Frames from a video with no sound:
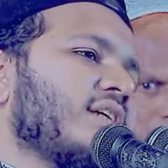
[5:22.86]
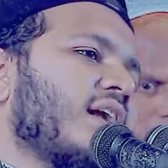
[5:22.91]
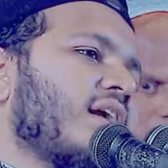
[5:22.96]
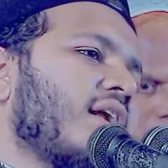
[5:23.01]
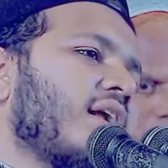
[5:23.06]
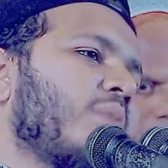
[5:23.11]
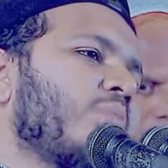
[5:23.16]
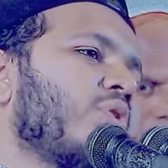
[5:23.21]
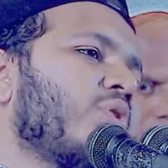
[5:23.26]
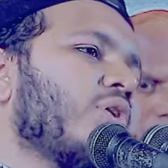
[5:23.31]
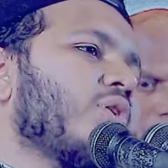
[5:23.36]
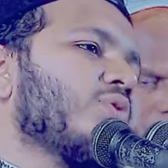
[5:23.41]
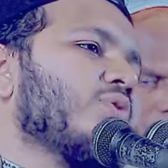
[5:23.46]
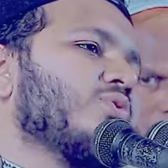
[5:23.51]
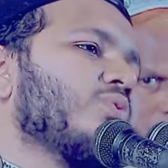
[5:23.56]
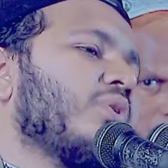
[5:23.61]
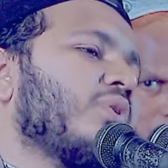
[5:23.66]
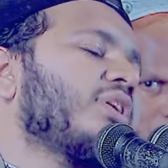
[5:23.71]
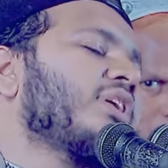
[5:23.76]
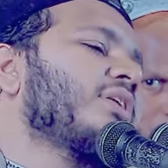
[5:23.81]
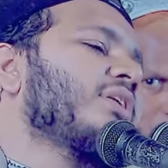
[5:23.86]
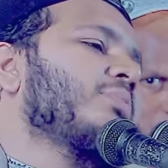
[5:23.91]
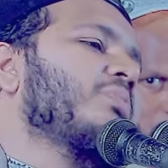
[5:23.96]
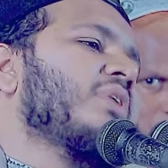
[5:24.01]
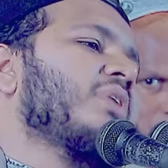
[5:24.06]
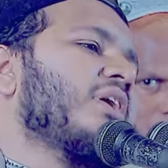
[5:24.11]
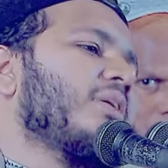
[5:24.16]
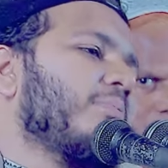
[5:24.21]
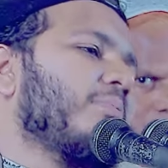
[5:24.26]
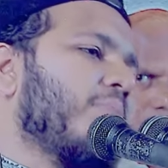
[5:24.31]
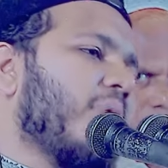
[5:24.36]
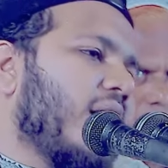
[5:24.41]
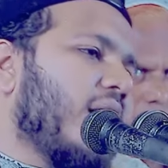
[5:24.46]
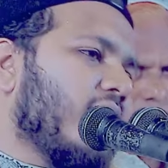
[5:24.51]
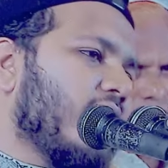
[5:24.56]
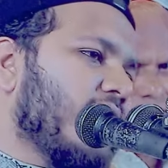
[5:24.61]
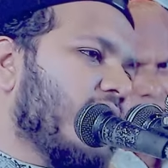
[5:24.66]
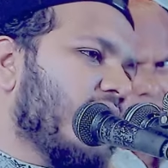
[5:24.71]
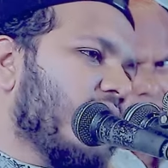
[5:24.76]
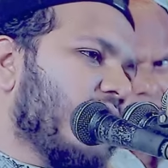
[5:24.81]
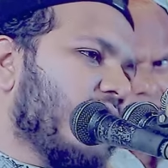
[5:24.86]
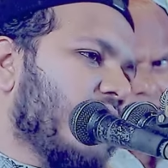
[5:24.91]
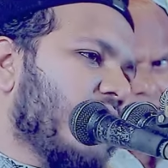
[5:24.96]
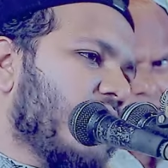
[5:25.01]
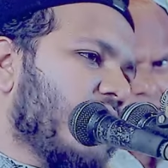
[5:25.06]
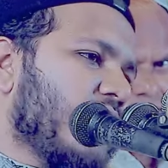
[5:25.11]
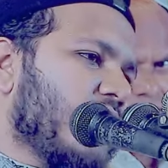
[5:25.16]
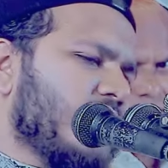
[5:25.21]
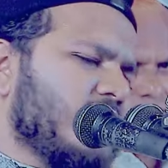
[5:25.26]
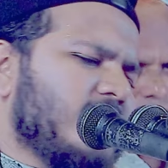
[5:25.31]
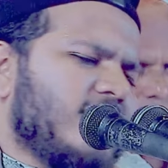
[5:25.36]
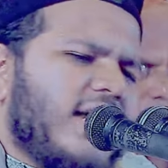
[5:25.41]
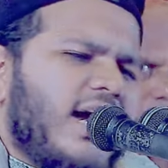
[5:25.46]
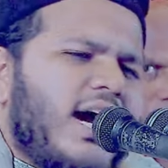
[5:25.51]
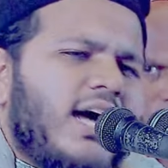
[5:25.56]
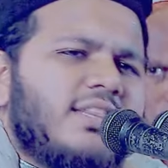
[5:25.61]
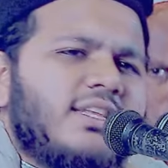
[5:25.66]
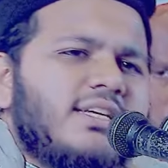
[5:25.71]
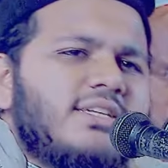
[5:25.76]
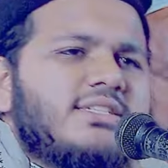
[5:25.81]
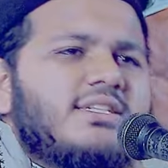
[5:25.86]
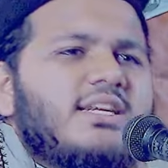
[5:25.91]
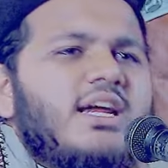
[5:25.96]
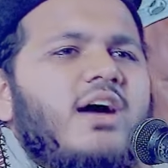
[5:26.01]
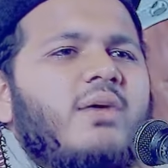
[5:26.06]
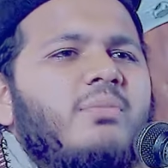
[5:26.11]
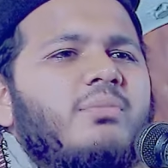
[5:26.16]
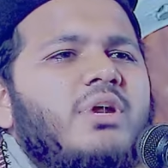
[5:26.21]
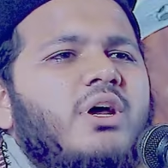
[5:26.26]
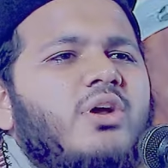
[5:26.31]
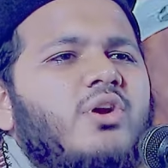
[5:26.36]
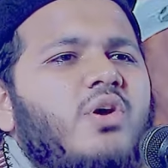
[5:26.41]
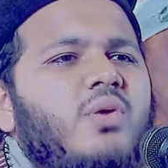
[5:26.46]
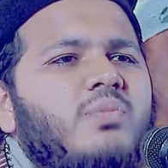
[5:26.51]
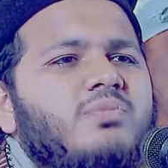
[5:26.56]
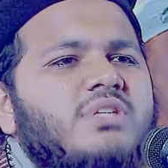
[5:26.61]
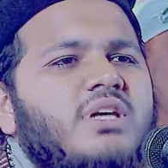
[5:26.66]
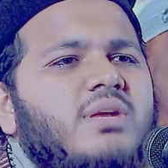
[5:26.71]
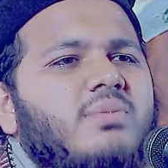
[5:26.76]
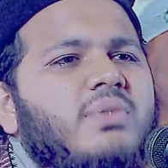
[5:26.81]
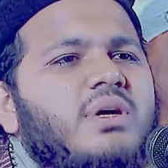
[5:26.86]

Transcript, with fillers: যার নাম হলো সঈব নিহিব্বান যে হাদিসটা আমরা রমজান